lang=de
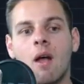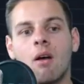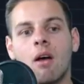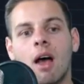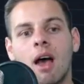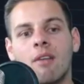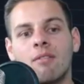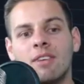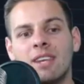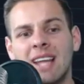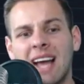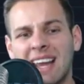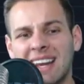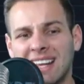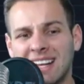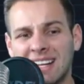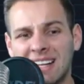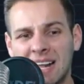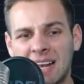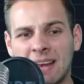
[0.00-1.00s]
wieder einen
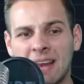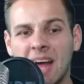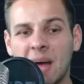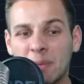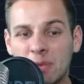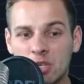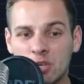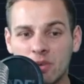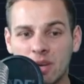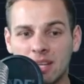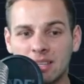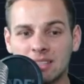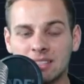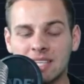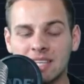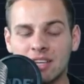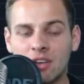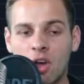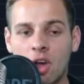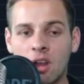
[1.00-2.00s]
kleinen Uptrend
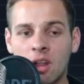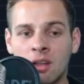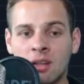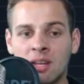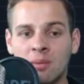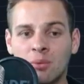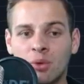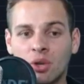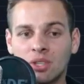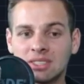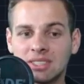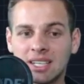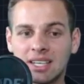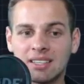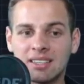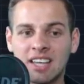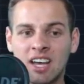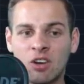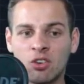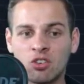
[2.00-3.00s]
sehen können, im größeren
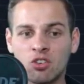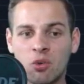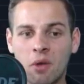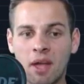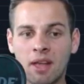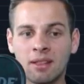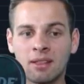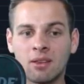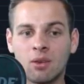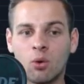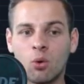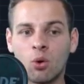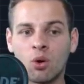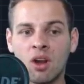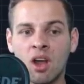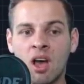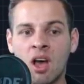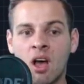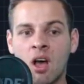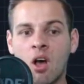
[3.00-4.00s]
Downtrend
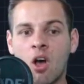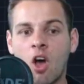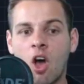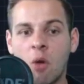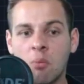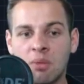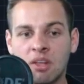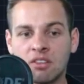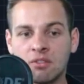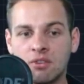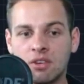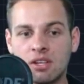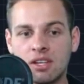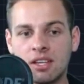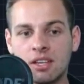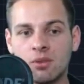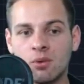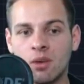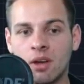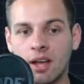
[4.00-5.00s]
oder ob das
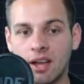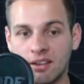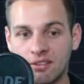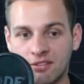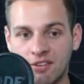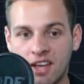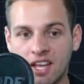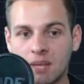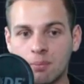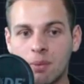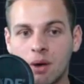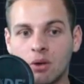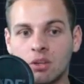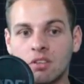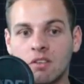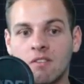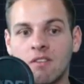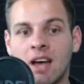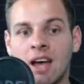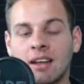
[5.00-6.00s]
wirklich nur ein Fake
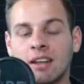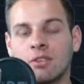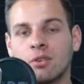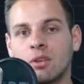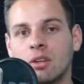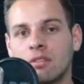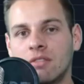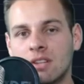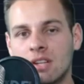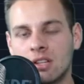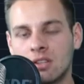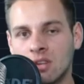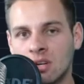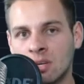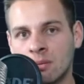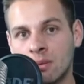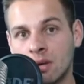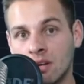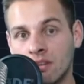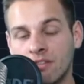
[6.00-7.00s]
Bounce war. Natürlich 400
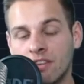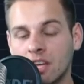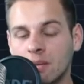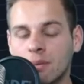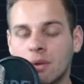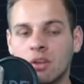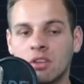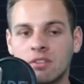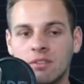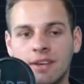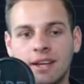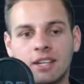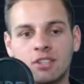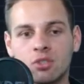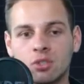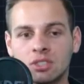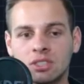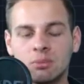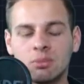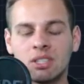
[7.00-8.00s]
Dollar Fake Bounce wäre
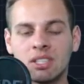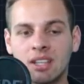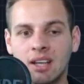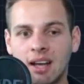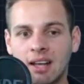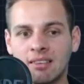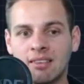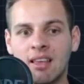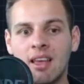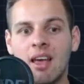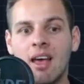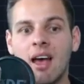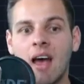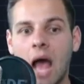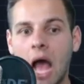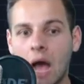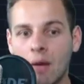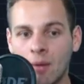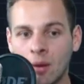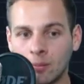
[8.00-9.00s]
schon ziemlich krass,
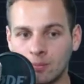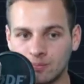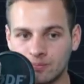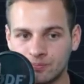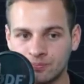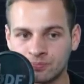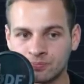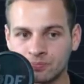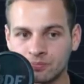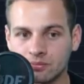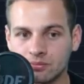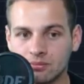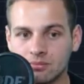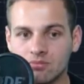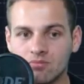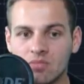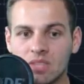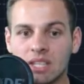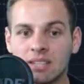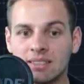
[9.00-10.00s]
aber
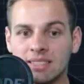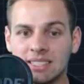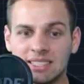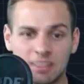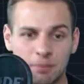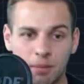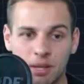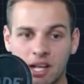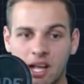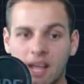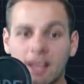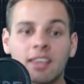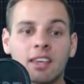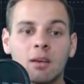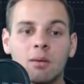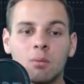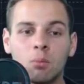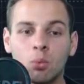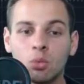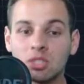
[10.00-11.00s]
dieser Bereich
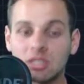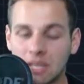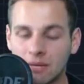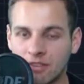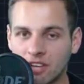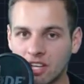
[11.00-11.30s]
muss einfach